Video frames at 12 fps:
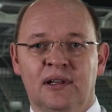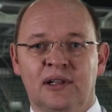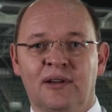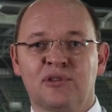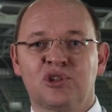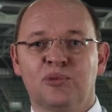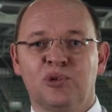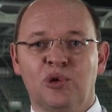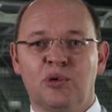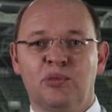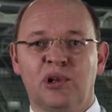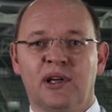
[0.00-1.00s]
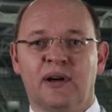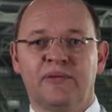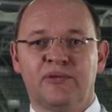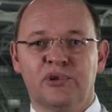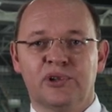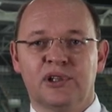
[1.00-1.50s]
Для того, чтобы дома было
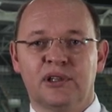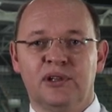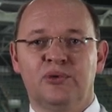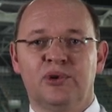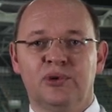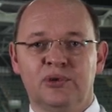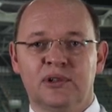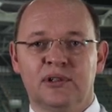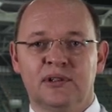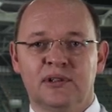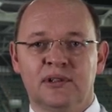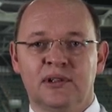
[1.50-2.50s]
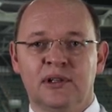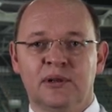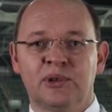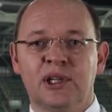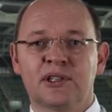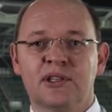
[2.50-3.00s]
комфортно и уютно –
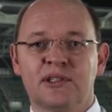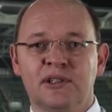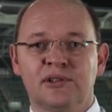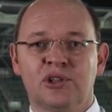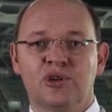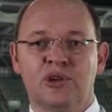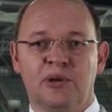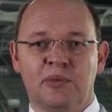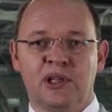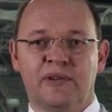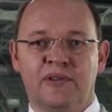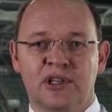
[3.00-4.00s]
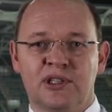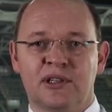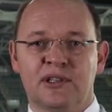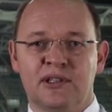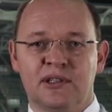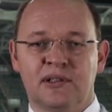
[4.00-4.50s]
мы должны сделать еще немало
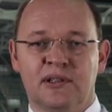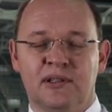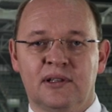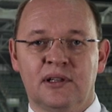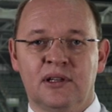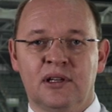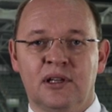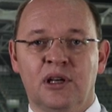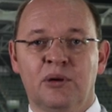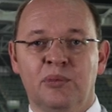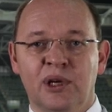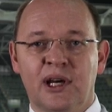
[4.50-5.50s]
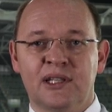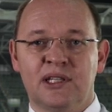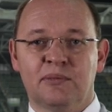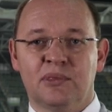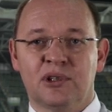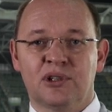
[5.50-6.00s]
важных дел. Мы
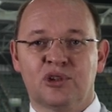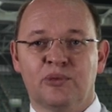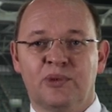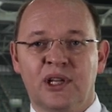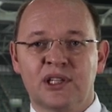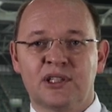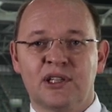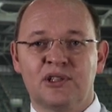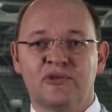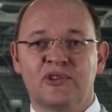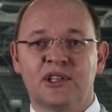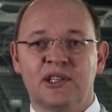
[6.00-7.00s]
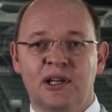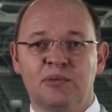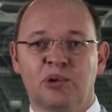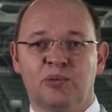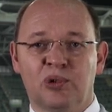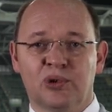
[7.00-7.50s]
хотим, чтобы наш стадион всегда
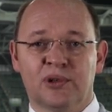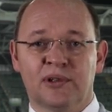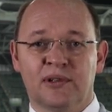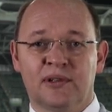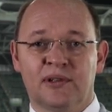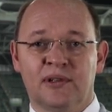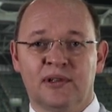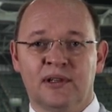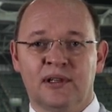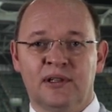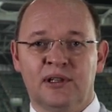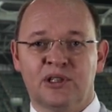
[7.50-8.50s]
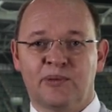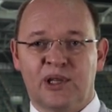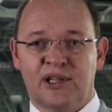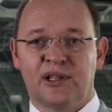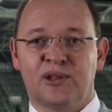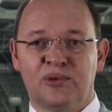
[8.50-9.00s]
был полон.
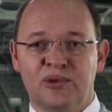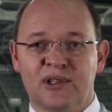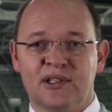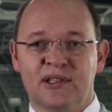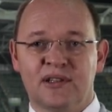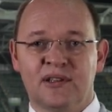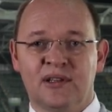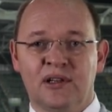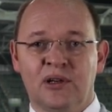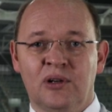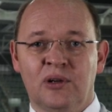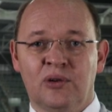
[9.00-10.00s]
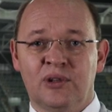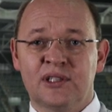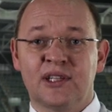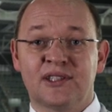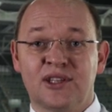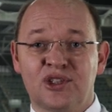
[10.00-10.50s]
Несмотря на трудности, у нас
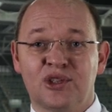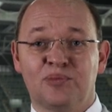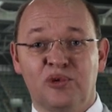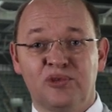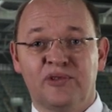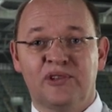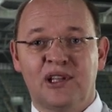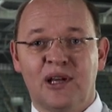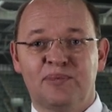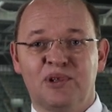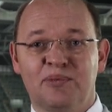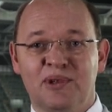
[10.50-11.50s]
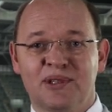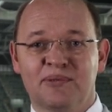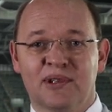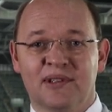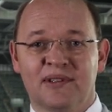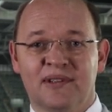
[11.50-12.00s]
достаточно поводов и для
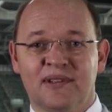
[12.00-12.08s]
оптимизма.